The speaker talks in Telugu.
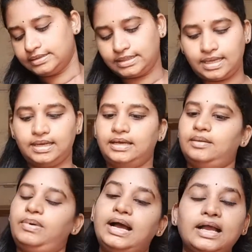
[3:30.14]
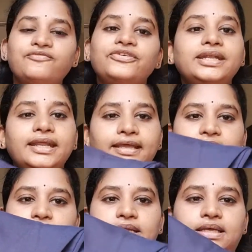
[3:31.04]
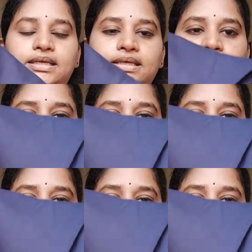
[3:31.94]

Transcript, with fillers: చాలా బాగా ఫిట్ అయింది మనకి ఈ